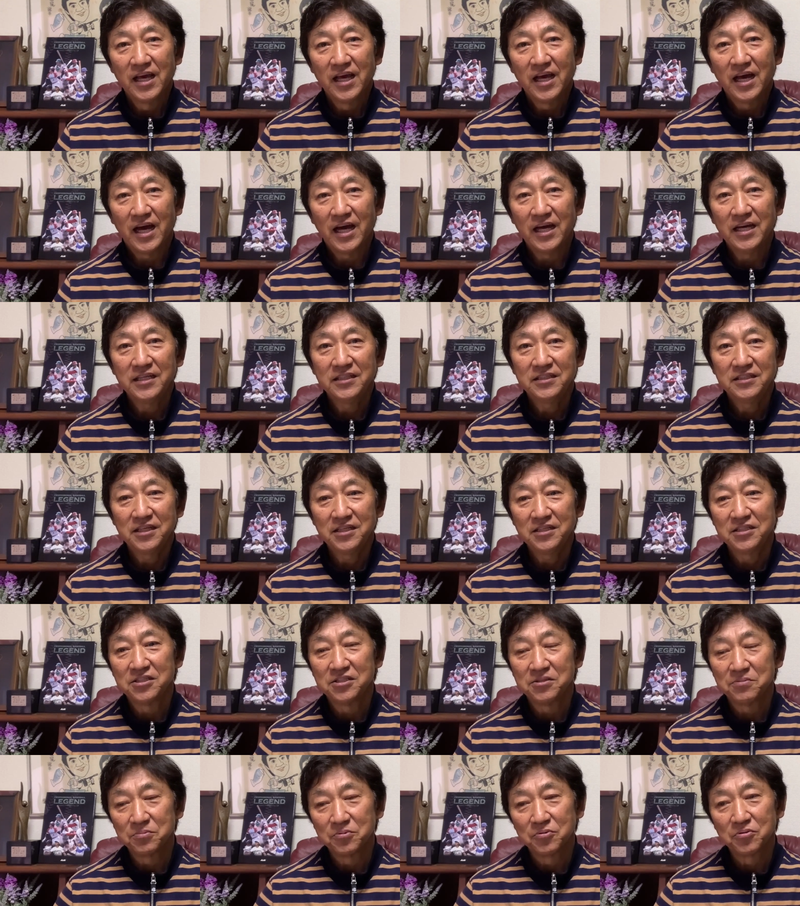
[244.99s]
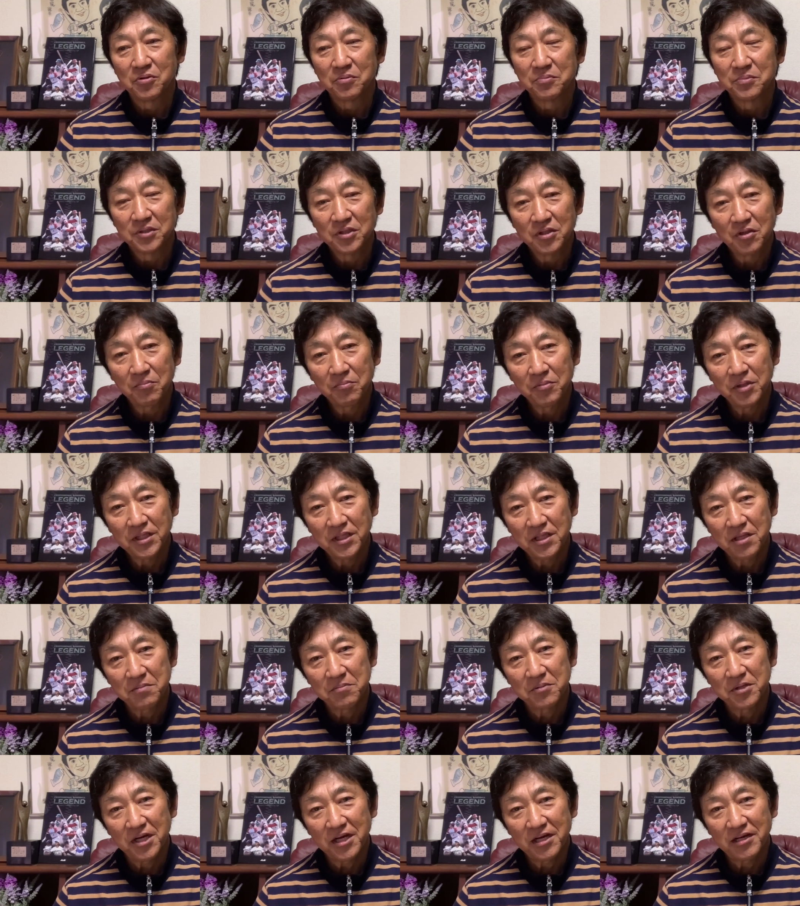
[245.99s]
相手に自分を認めて
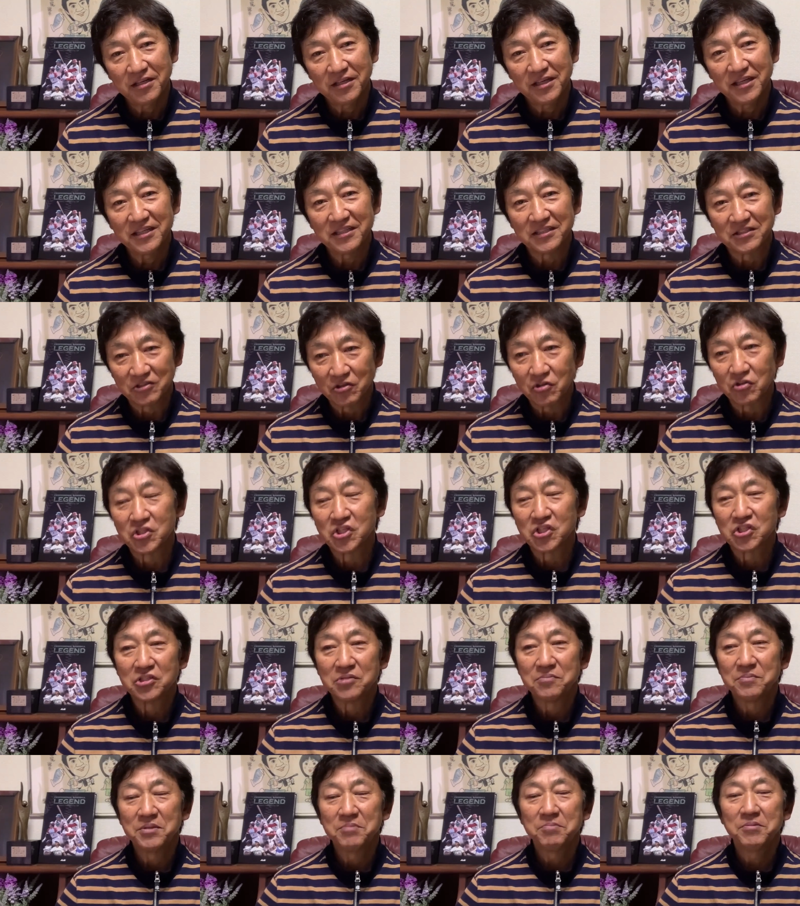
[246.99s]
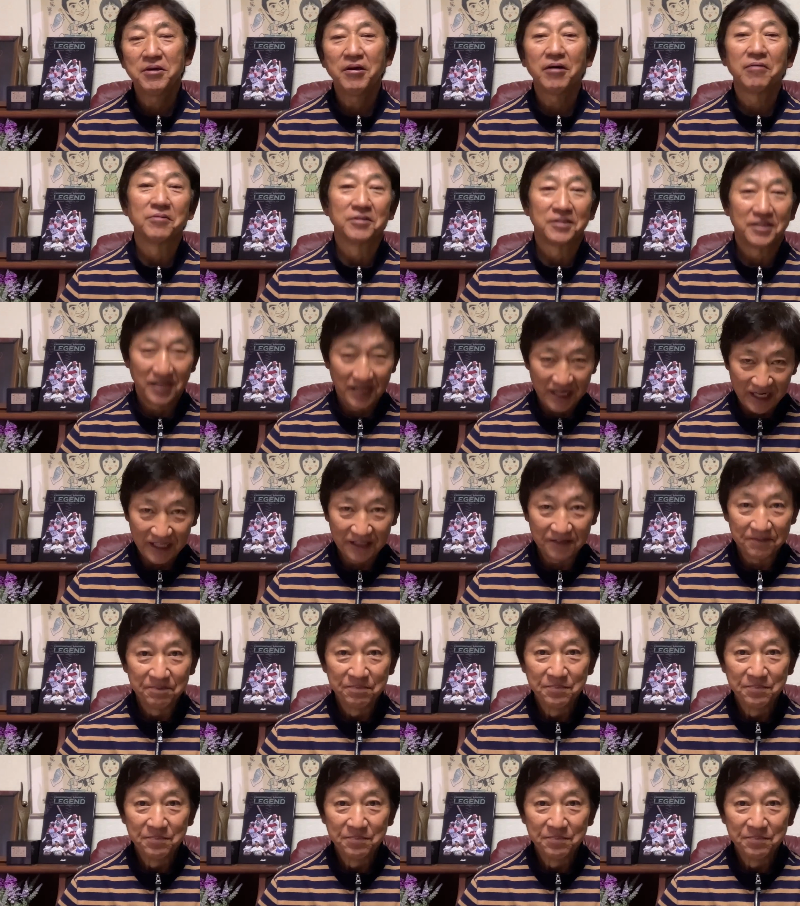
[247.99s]
もらわないと聞く耳は持てない